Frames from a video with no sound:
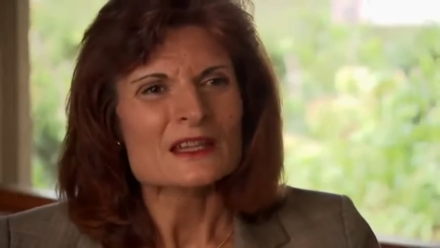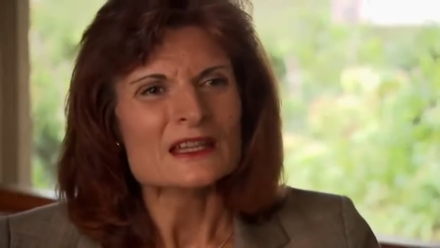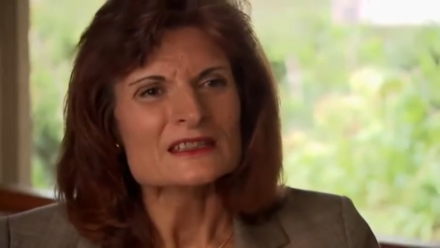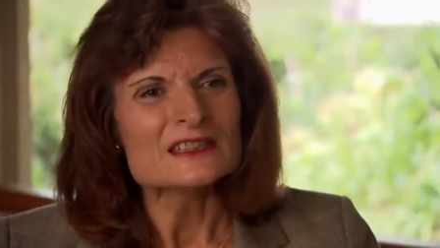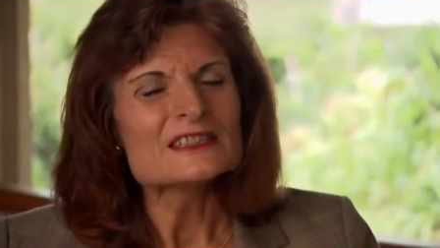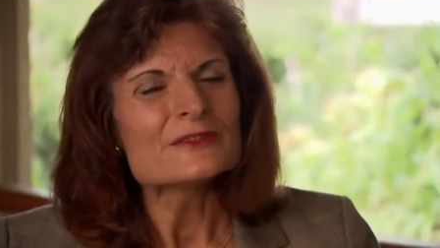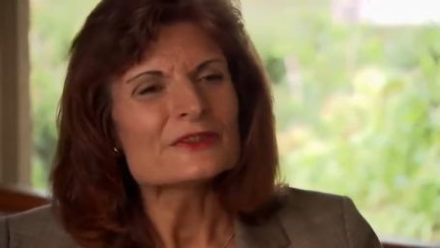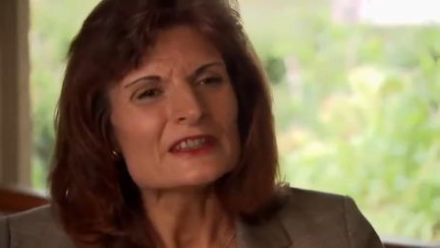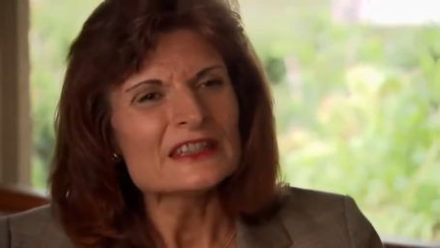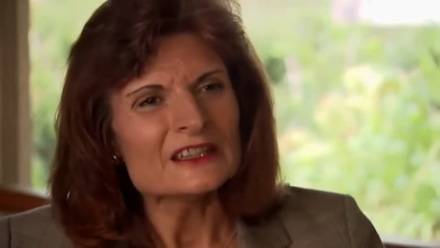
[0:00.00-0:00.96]
denn die
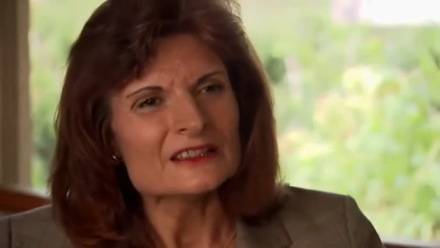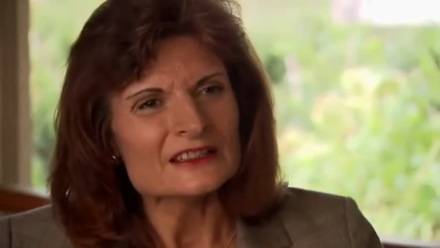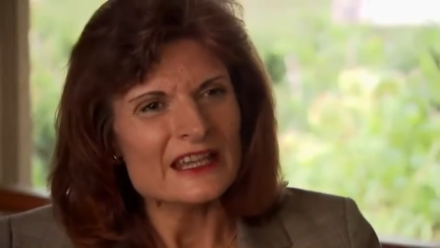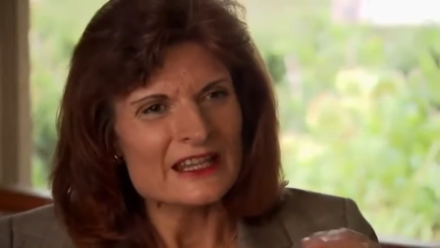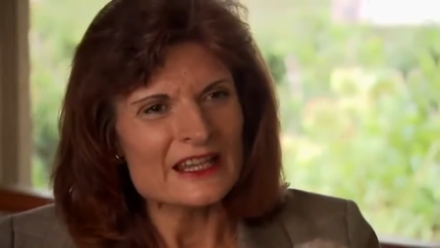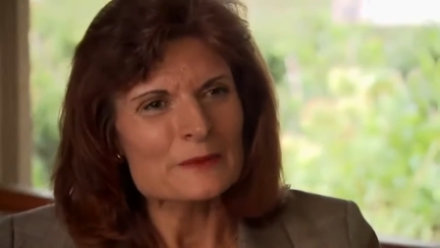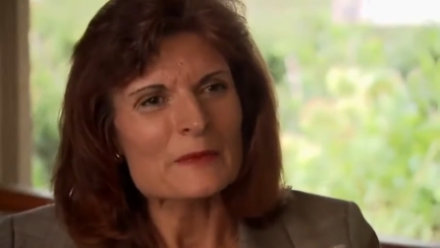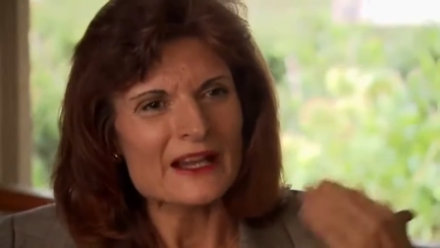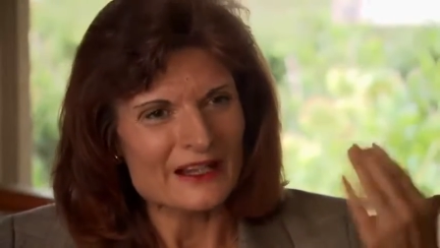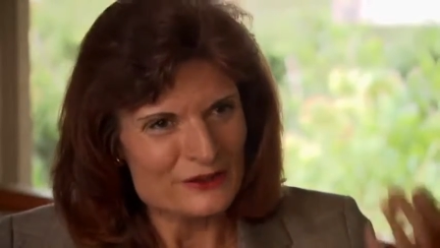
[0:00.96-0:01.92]
definieren, die
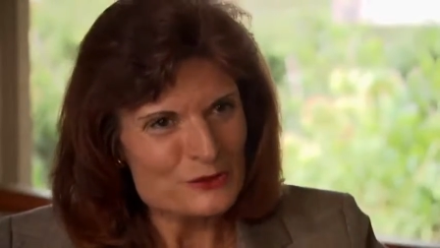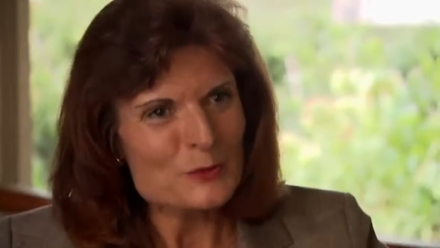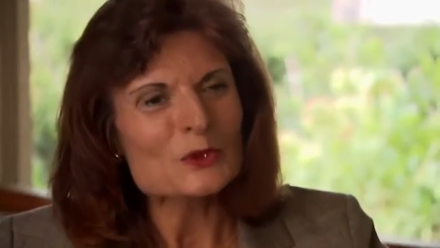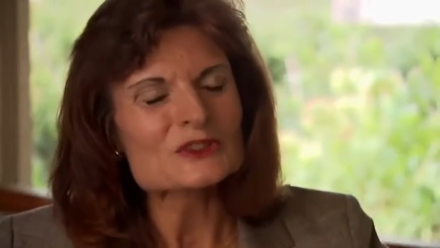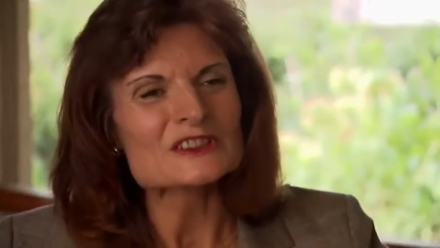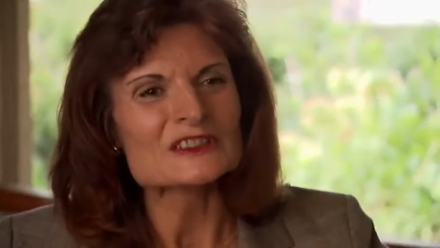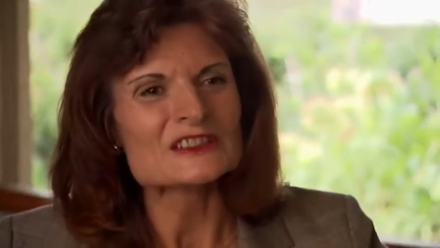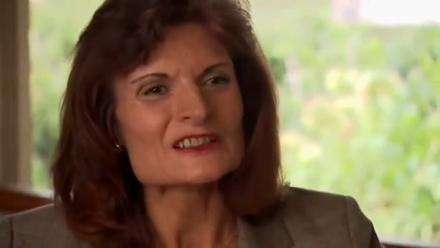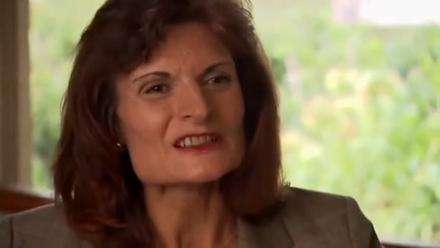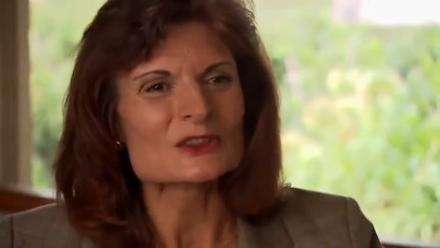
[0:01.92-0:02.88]
erheben einen Anspruch, die,
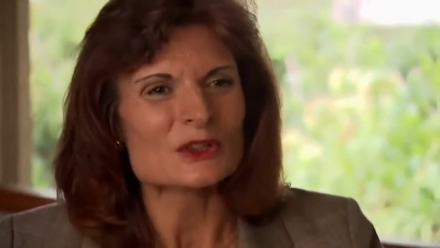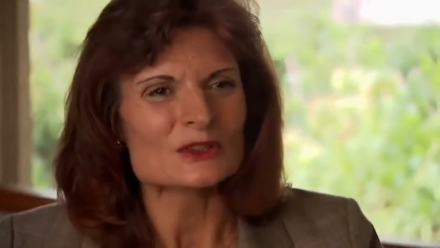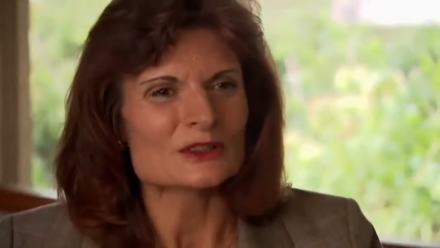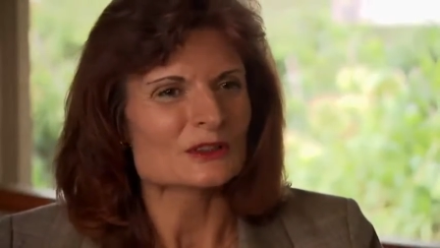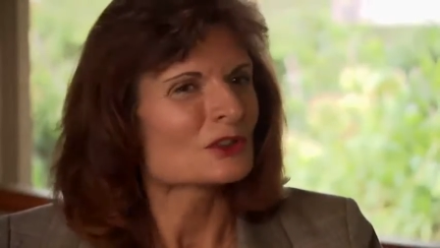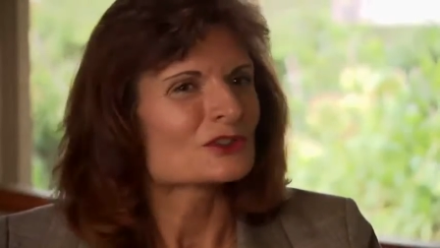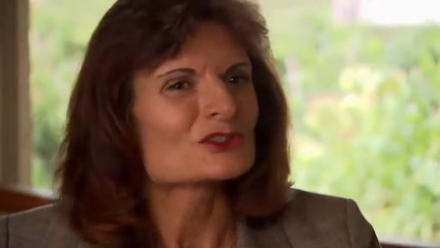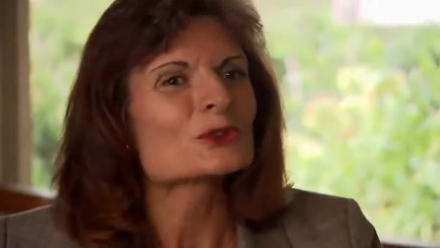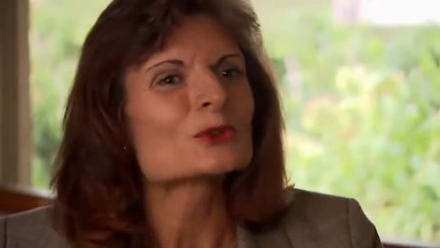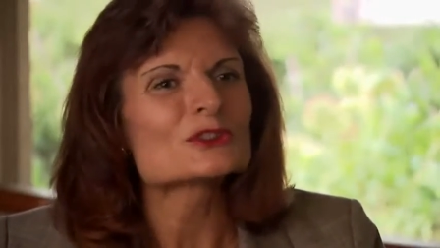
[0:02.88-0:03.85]
dieses äh,
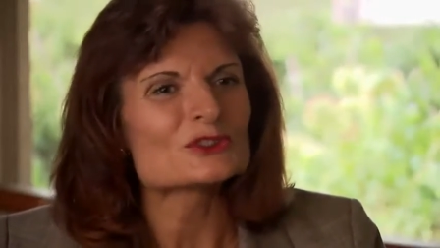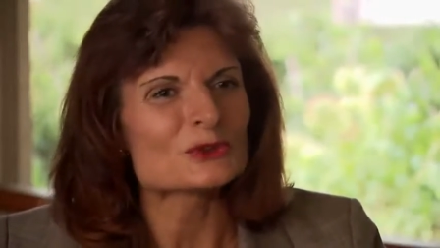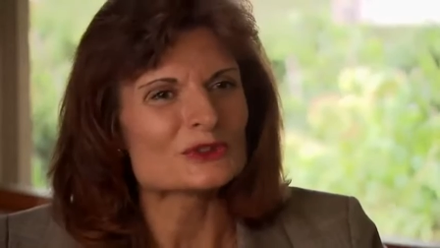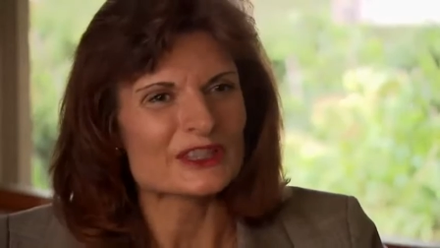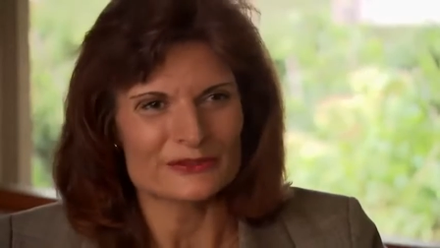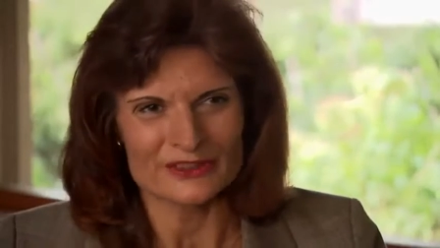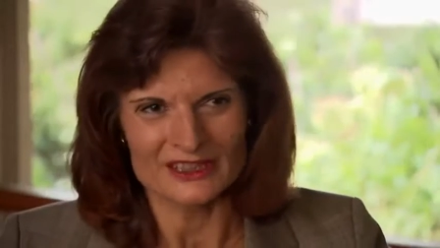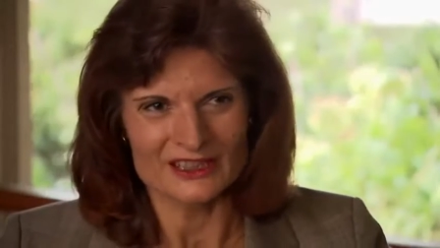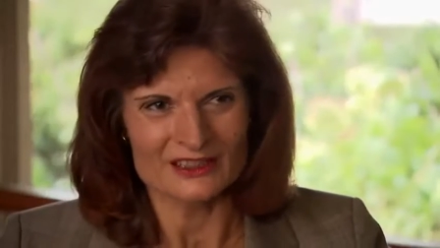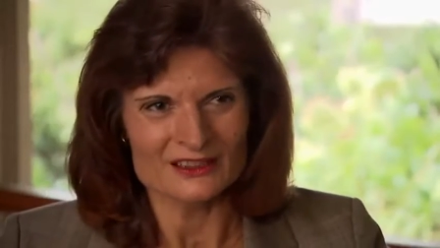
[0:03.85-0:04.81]
Konstrukt zu
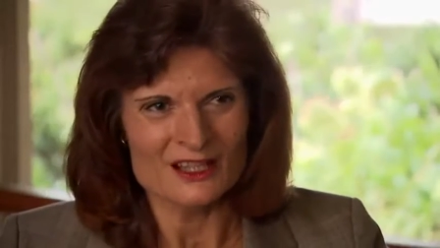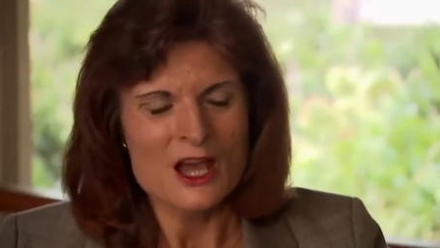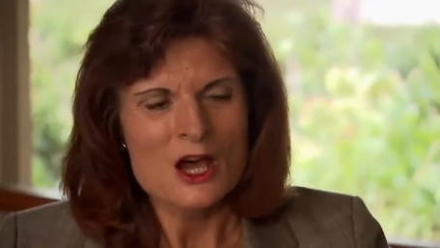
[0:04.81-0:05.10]
definieren